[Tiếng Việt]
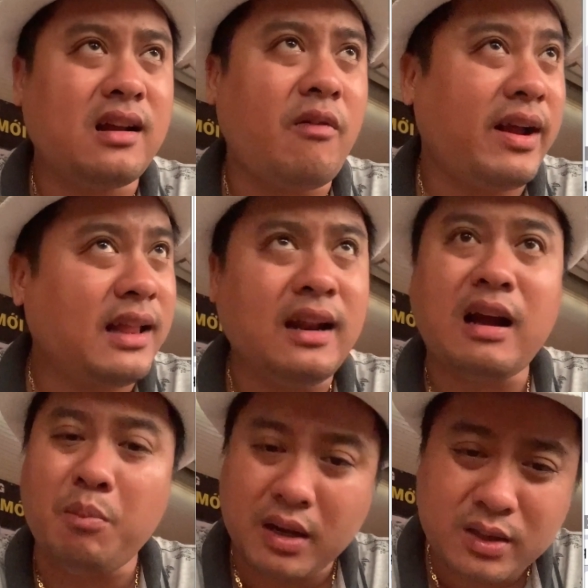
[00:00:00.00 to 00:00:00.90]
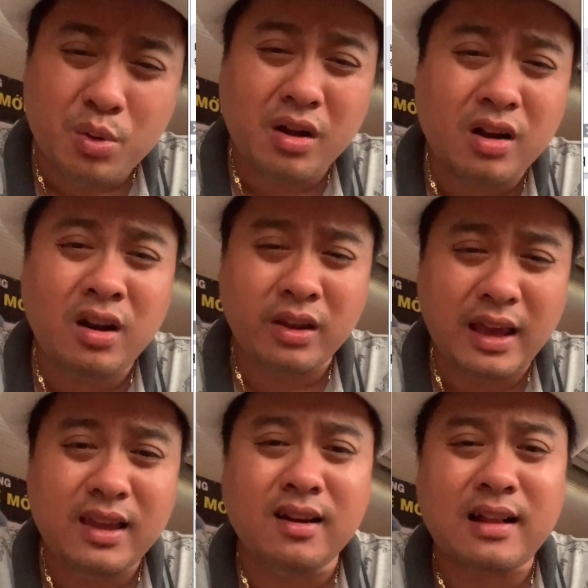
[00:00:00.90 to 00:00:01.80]
không phải tin không mà chú nó nói
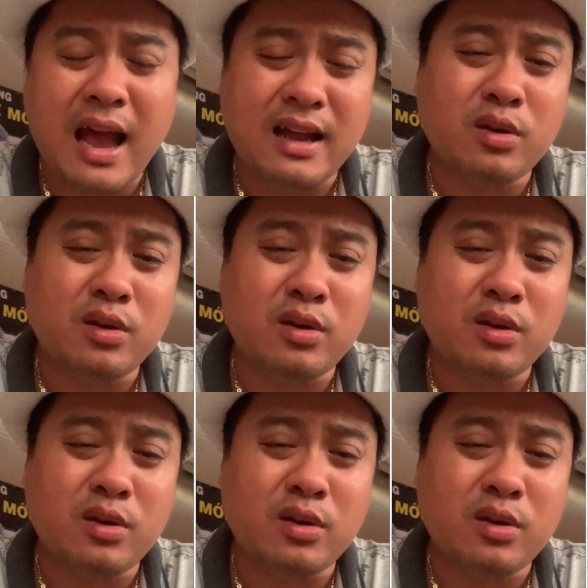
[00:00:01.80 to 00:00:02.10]
chuyện với người ta